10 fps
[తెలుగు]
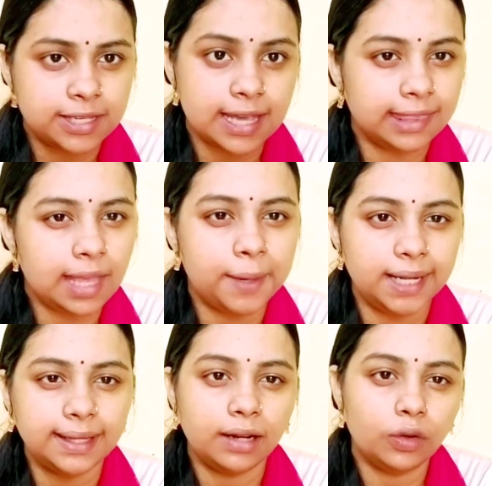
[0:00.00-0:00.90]

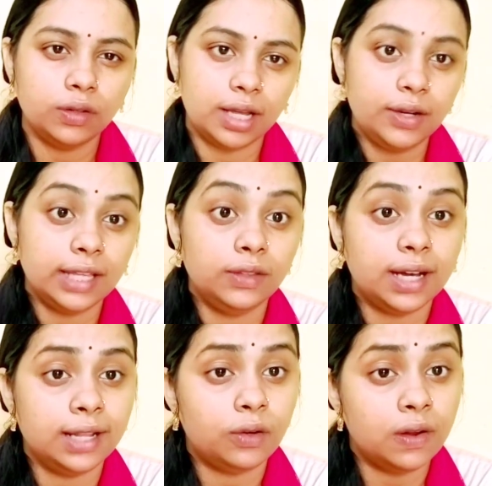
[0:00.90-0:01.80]
చేద్దామని అయితే అనుకున్నాను
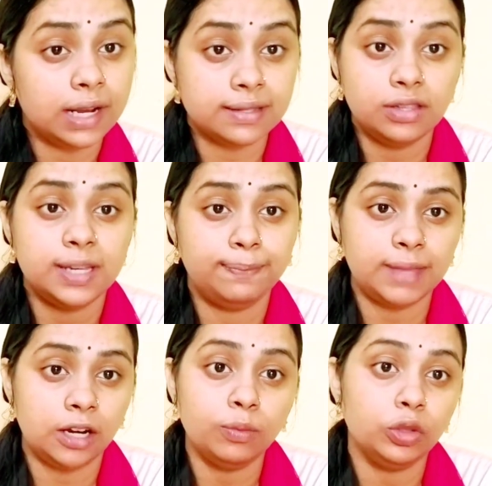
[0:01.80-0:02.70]
ఎందుకనేది కూడా రీజన్
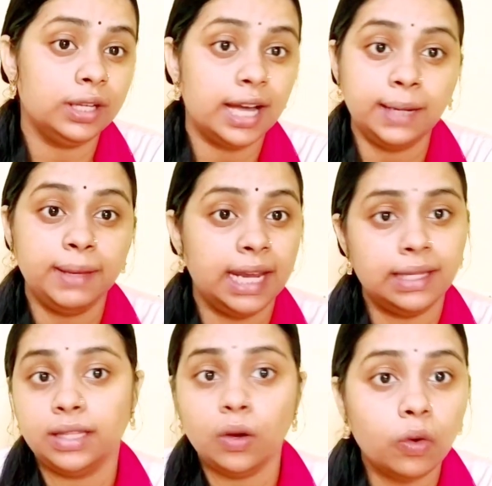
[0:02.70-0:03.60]
చెప్తాను ముందుగానే మీరు
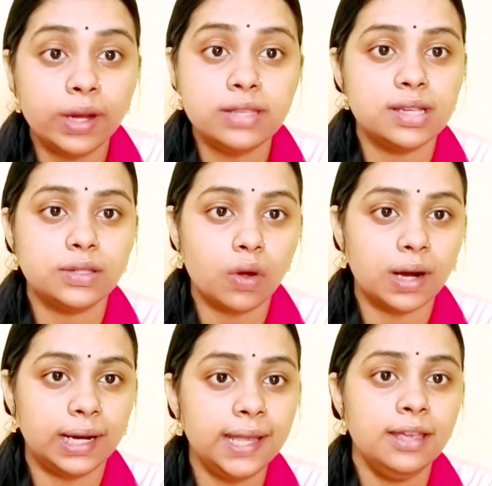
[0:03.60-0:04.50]
ఏదేదో
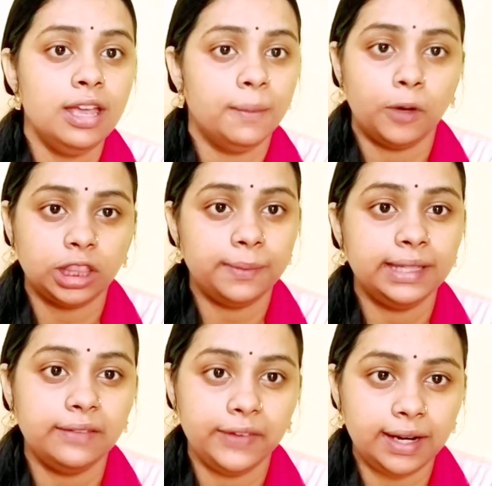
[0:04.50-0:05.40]
ఊహించేసుకోకండి మొత్తం
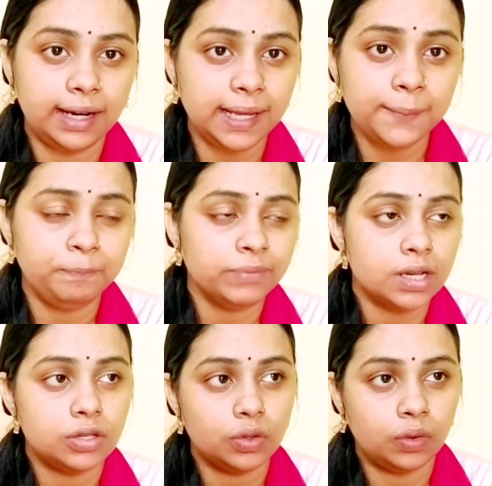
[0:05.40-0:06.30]
అయితే వినండి
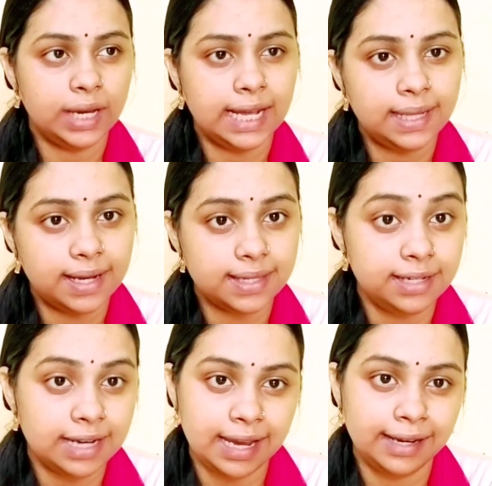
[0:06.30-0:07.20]
సో ఏదైనా
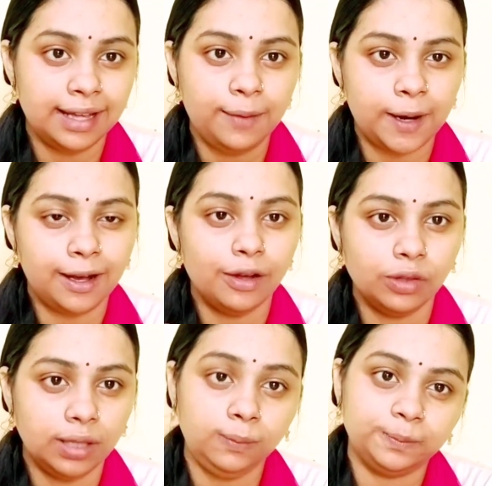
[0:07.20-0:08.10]
సరే న్యాయంగానే
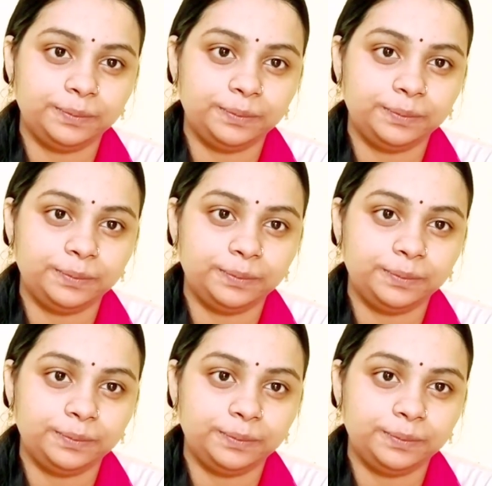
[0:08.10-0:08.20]
మాట్లాడుకుందాం